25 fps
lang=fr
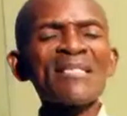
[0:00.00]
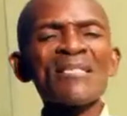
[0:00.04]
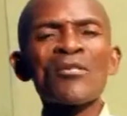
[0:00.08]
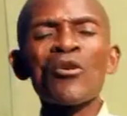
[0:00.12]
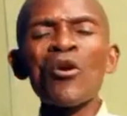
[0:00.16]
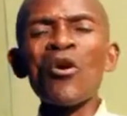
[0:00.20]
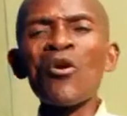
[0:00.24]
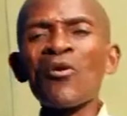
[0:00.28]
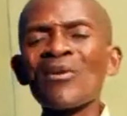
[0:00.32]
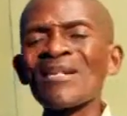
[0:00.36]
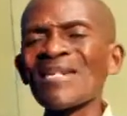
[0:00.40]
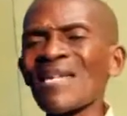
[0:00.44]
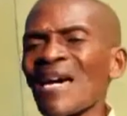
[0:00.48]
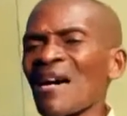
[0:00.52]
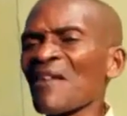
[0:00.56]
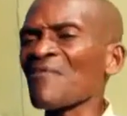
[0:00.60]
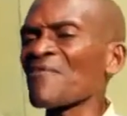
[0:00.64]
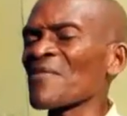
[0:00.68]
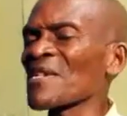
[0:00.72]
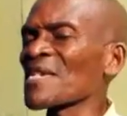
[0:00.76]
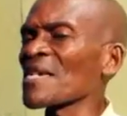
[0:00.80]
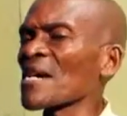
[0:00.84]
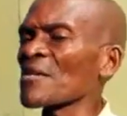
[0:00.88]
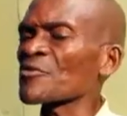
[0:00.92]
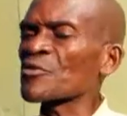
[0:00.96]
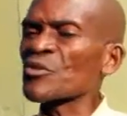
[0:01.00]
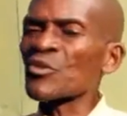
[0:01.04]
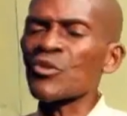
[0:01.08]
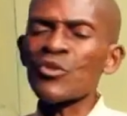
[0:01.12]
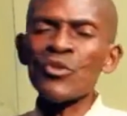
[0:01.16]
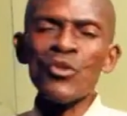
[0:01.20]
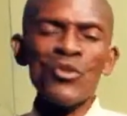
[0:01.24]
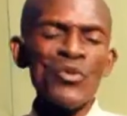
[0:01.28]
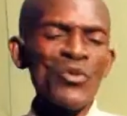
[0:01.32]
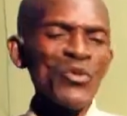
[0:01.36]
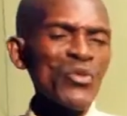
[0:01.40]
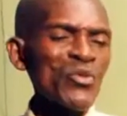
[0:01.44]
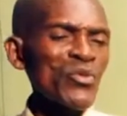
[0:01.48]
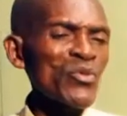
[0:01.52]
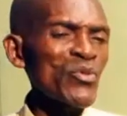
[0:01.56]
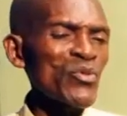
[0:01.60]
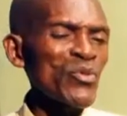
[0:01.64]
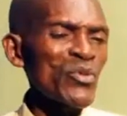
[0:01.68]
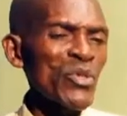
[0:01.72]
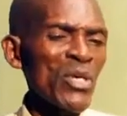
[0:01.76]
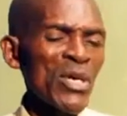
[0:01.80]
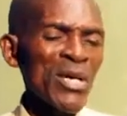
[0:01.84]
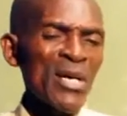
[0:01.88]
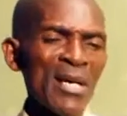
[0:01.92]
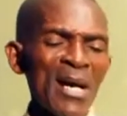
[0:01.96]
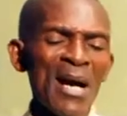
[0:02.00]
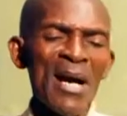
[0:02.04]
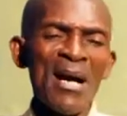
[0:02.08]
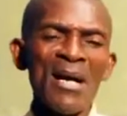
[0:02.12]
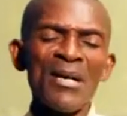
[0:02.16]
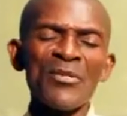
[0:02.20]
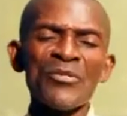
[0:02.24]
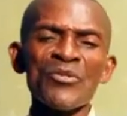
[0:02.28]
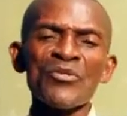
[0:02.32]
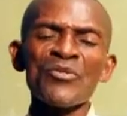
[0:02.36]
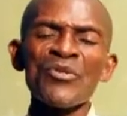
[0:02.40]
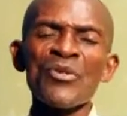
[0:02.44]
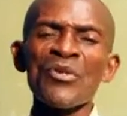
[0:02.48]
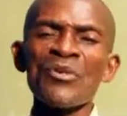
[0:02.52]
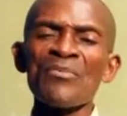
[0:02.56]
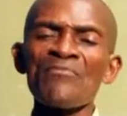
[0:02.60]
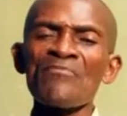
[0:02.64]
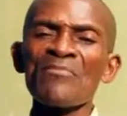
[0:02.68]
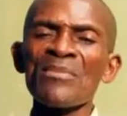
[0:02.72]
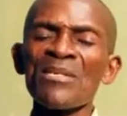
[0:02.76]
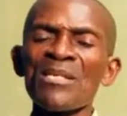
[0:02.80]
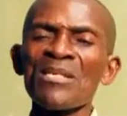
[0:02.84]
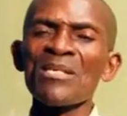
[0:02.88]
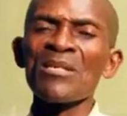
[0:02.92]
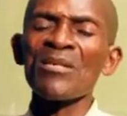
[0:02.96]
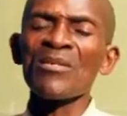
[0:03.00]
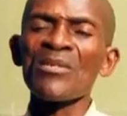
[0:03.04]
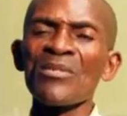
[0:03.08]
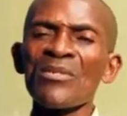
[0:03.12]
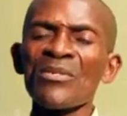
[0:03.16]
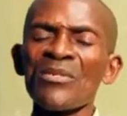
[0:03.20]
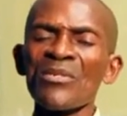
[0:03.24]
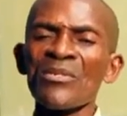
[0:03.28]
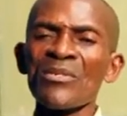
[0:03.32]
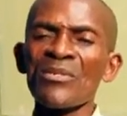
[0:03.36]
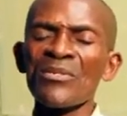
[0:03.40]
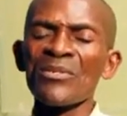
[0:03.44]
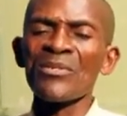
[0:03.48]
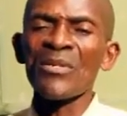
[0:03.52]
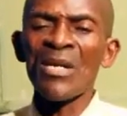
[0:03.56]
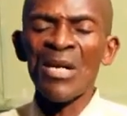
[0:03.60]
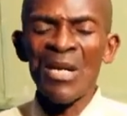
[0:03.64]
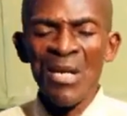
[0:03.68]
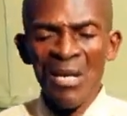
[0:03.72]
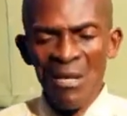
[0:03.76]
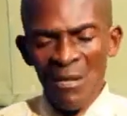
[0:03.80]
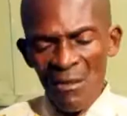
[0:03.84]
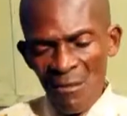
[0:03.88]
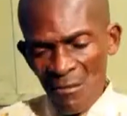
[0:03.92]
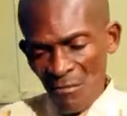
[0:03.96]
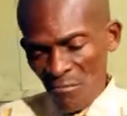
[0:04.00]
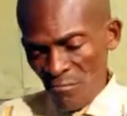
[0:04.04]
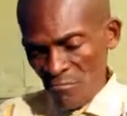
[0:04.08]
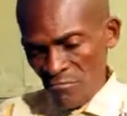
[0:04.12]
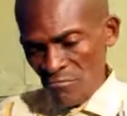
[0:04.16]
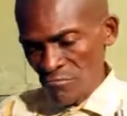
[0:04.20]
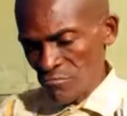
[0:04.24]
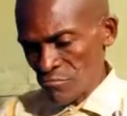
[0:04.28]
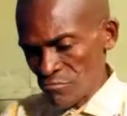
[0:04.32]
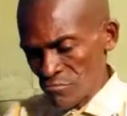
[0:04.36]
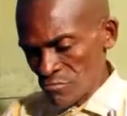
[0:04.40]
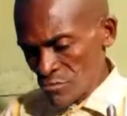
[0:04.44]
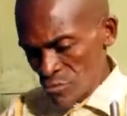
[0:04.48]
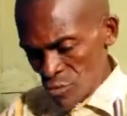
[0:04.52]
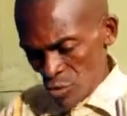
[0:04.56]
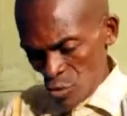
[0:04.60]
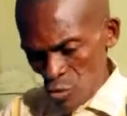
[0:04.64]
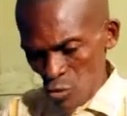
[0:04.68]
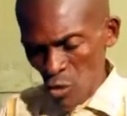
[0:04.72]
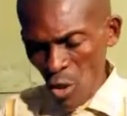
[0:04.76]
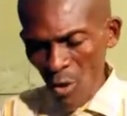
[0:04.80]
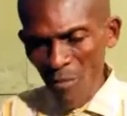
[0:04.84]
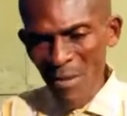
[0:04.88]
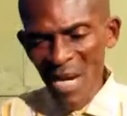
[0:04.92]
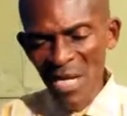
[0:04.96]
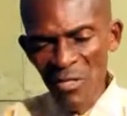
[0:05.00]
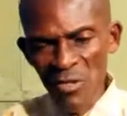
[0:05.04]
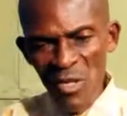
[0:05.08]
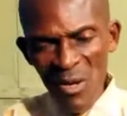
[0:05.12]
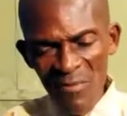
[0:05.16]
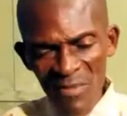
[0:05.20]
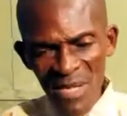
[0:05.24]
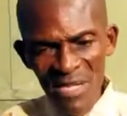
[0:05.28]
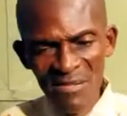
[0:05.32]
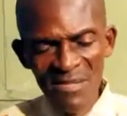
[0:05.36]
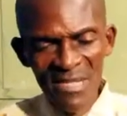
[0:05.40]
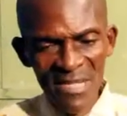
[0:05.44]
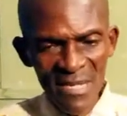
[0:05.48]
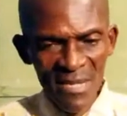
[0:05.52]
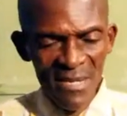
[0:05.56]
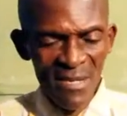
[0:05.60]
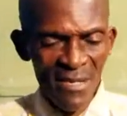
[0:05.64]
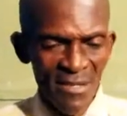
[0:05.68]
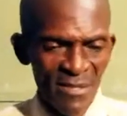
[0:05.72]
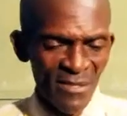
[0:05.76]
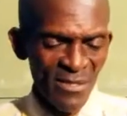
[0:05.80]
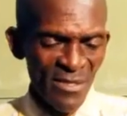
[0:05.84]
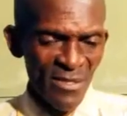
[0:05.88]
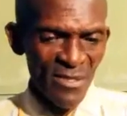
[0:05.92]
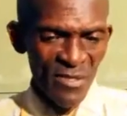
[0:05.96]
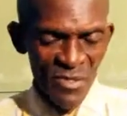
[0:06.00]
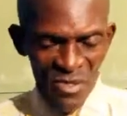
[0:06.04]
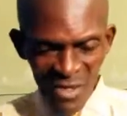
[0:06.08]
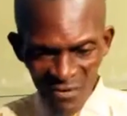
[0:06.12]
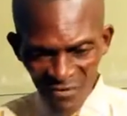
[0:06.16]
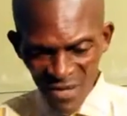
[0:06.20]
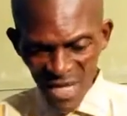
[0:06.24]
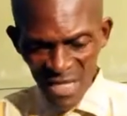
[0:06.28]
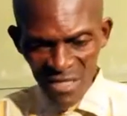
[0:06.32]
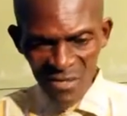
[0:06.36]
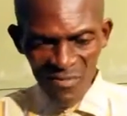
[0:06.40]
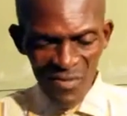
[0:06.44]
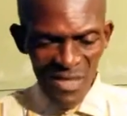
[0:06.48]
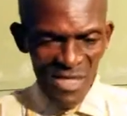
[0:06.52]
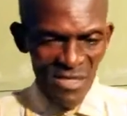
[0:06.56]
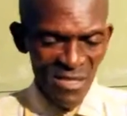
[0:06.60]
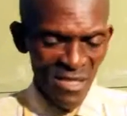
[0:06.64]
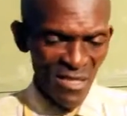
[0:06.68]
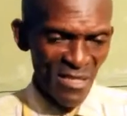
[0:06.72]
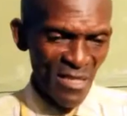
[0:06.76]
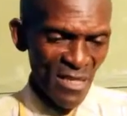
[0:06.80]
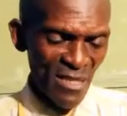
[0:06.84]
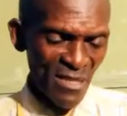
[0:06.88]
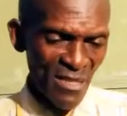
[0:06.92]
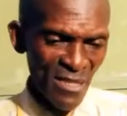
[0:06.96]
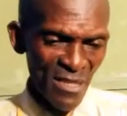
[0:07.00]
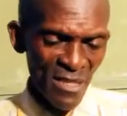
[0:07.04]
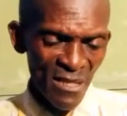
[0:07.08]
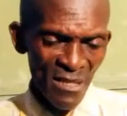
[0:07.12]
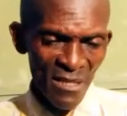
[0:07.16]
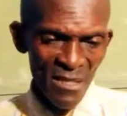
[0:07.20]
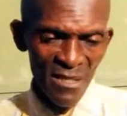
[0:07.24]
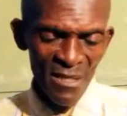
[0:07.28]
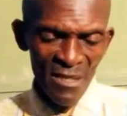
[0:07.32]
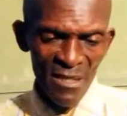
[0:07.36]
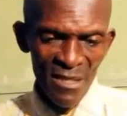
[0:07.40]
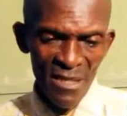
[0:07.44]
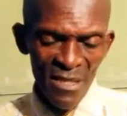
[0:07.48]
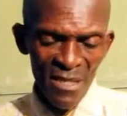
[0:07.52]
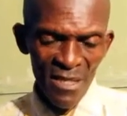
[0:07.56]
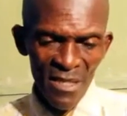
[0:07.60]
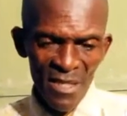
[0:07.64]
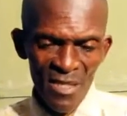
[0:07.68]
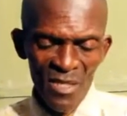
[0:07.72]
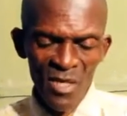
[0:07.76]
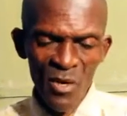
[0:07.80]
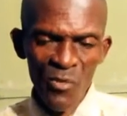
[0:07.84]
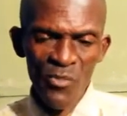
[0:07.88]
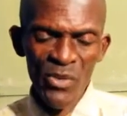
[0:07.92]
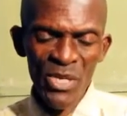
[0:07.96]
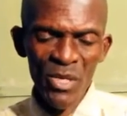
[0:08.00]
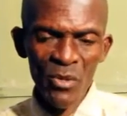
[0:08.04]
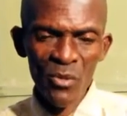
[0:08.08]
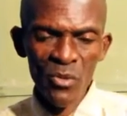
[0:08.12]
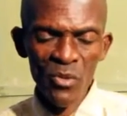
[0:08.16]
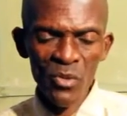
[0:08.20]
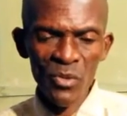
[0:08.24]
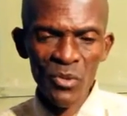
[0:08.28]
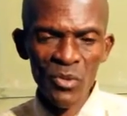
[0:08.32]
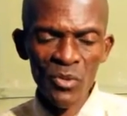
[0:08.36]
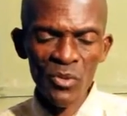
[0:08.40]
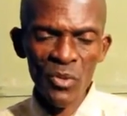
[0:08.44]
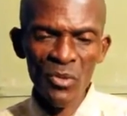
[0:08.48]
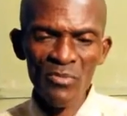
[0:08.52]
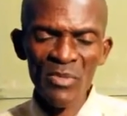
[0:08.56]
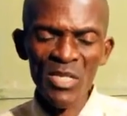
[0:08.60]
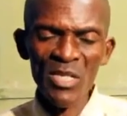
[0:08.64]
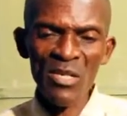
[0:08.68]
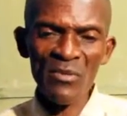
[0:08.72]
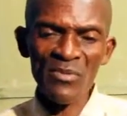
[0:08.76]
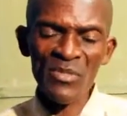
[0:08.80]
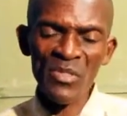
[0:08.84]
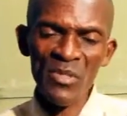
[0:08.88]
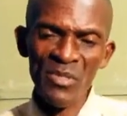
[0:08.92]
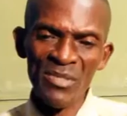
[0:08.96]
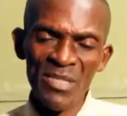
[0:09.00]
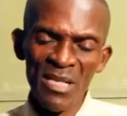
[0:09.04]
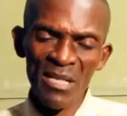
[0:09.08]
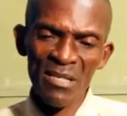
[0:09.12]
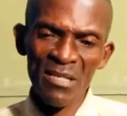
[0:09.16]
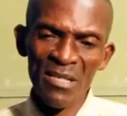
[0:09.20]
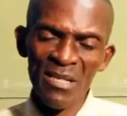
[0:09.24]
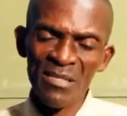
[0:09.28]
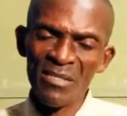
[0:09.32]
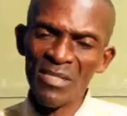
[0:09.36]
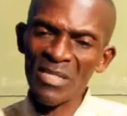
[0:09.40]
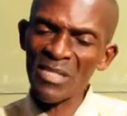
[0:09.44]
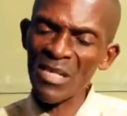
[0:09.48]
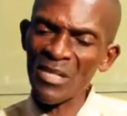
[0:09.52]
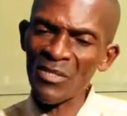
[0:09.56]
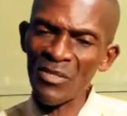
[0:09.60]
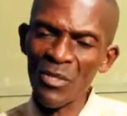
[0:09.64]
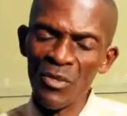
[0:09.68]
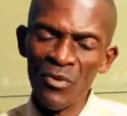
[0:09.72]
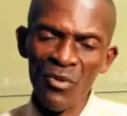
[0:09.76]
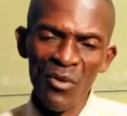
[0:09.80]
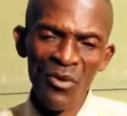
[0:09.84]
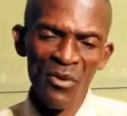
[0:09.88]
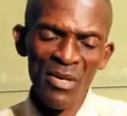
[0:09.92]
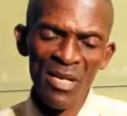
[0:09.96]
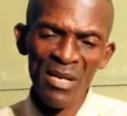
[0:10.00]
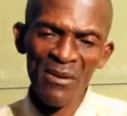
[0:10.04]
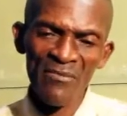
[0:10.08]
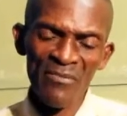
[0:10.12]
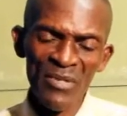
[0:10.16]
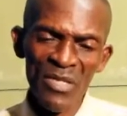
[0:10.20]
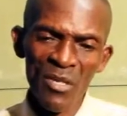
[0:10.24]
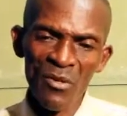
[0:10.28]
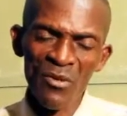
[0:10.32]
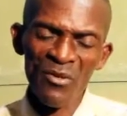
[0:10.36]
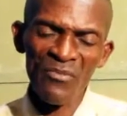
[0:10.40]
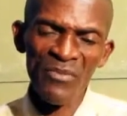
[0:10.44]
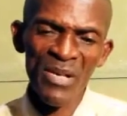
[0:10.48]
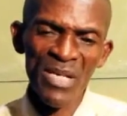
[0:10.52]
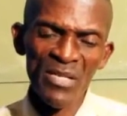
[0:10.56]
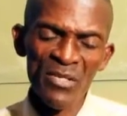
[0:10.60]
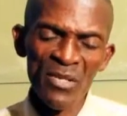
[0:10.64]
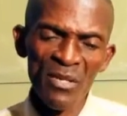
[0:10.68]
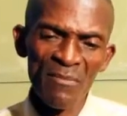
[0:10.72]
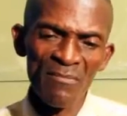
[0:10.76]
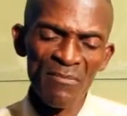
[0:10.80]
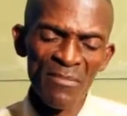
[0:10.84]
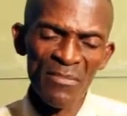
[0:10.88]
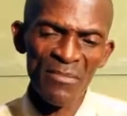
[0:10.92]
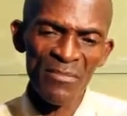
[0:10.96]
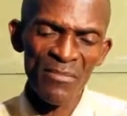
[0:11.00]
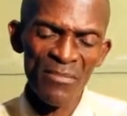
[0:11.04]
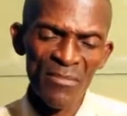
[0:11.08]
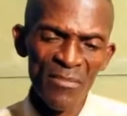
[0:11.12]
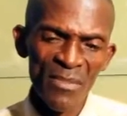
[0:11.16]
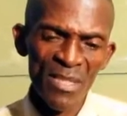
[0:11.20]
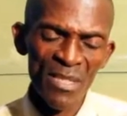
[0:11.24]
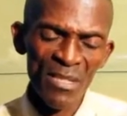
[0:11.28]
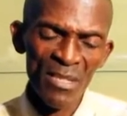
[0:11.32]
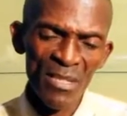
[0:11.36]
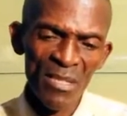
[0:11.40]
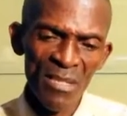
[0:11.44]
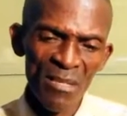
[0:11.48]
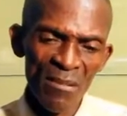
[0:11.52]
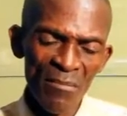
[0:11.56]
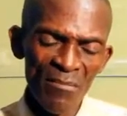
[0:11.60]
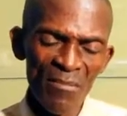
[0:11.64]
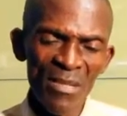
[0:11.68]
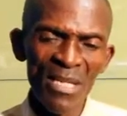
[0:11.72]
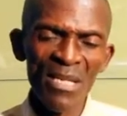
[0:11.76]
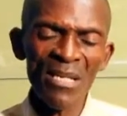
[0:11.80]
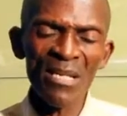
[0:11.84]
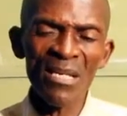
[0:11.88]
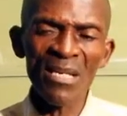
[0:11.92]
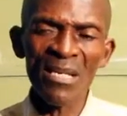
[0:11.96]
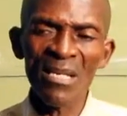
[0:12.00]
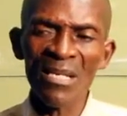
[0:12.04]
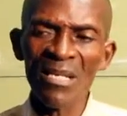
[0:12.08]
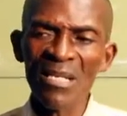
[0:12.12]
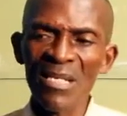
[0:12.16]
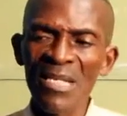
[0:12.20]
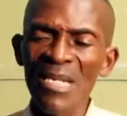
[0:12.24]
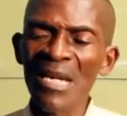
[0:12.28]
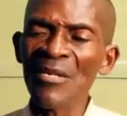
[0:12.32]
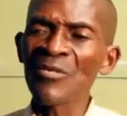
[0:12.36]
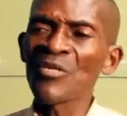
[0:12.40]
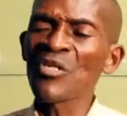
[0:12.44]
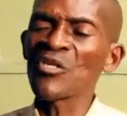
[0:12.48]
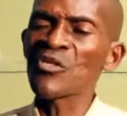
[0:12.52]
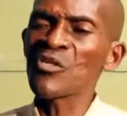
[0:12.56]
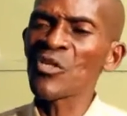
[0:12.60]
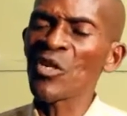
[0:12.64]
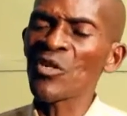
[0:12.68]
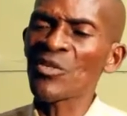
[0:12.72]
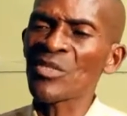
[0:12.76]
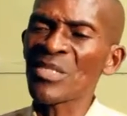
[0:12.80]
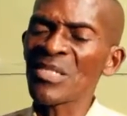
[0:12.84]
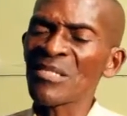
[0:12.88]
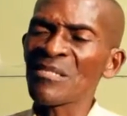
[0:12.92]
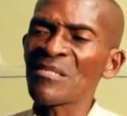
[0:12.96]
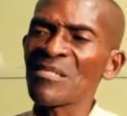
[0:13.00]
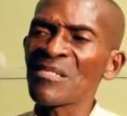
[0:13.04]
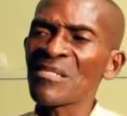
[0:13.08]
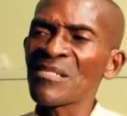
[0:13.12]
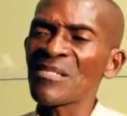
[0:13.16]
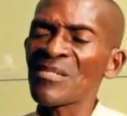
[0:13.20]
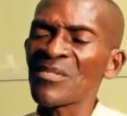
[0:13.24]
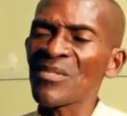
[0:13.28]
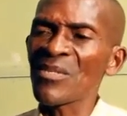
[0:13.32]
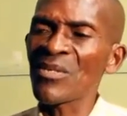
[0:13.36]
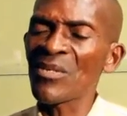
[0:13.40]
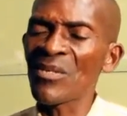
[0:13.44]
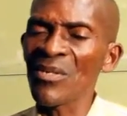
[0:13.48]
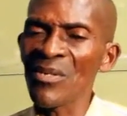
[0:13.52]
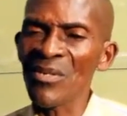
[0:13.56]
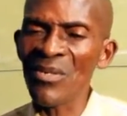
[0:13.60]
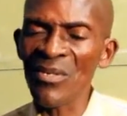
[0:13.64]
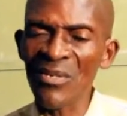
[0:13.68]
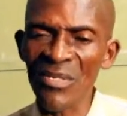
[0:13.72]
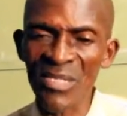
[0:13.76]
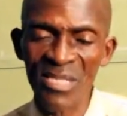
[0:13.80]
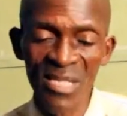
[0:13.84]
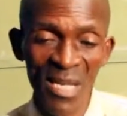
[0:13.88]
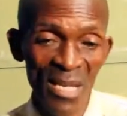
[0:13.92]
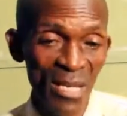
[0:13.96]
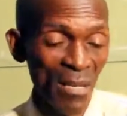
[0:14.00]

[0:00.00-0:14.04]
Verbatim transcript: Conclave, il y a toujours eu euh, en 2000. Euh, nous sommes en 2016. Je vais expliciter ça. Le 8 août il conclave de l'Ordre. Mais il y a des gens qui disent que ça